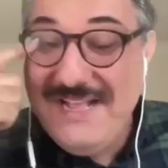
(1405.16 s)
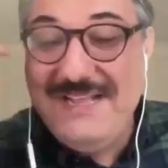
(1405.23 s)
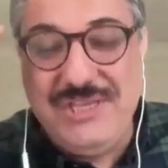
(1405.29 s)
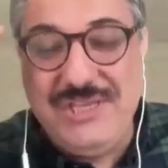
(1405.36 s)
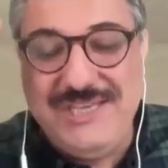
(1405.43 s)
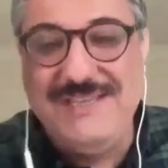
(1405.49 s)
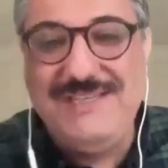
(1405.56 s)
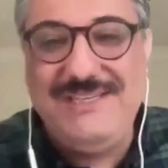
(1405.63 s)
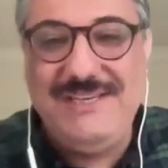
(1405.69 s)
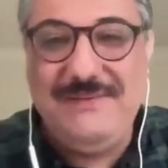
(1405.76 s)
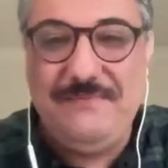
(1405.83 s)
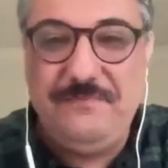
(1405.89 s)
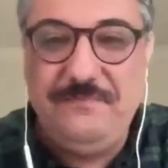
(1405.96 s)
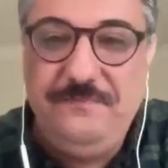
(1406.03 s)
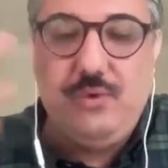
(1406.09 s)

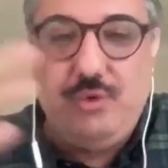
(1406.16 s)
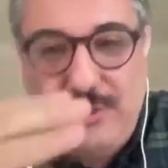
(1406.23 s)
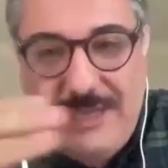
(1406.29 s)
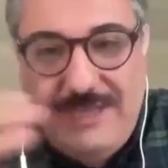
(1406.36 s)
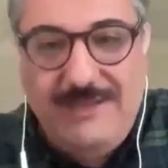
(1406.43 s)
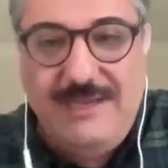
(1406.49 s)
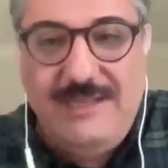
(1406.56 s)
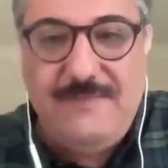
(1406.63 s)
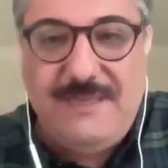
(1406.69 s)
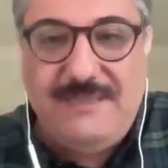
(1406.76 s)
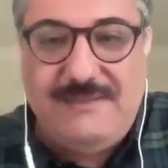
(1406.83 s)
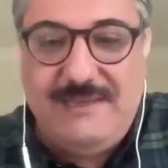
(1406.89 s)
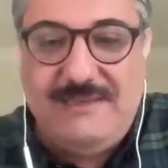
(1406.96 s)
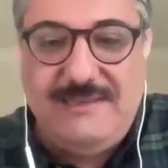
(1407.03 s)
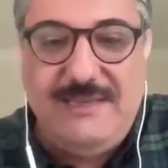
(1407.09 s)
İkinci süreklilik
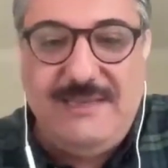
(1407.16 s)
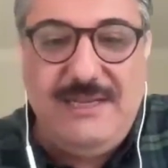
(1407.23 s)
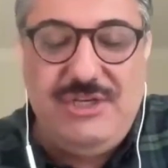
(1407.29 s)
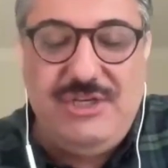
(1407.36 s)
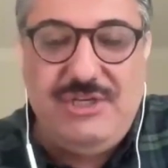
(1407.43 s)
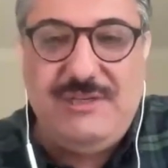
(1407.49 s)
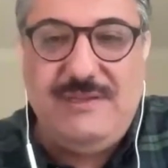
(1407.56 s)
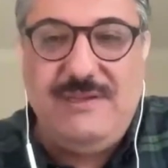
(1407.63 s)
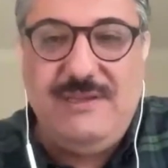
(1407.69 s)
meselesine ilişkin.